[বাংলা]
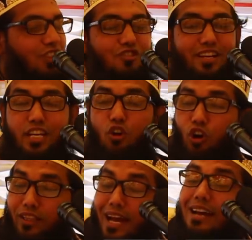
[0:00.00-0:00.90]
তো একটি
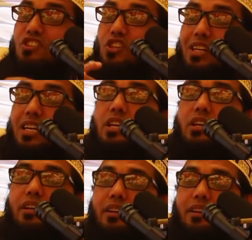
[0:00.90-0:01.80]
কথা আছে
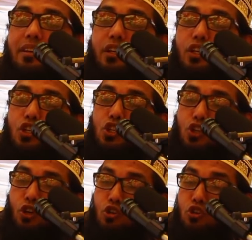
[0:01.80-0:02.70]

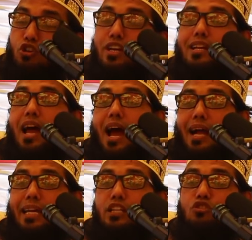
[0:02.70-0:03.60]
শ্বশুরের
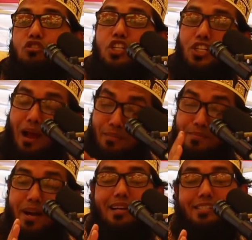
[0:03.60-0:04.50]
আগে যদি স্বামী
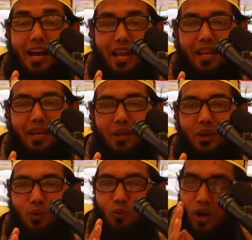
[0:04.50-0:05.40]
মারা যায়
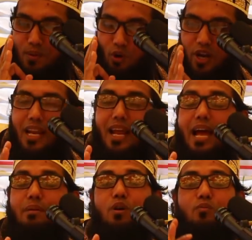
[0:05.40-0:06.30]
ওই মহিলা
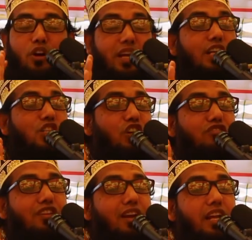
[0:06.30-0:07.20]
এবং মহিলার
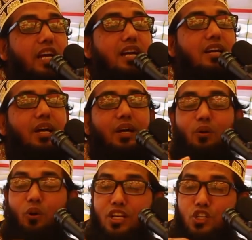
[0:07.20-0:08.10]
সন্তানেরা
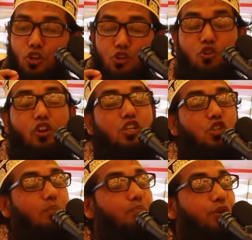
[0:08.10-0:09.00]
ওই শ্বশুরের
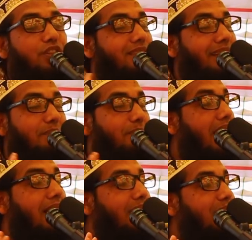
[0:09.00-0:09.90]
সম্পত্তি থেকে
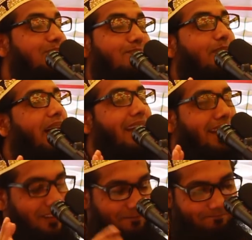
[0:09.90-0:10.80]
বাদ পায়
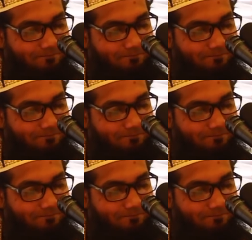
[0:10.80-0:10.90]
না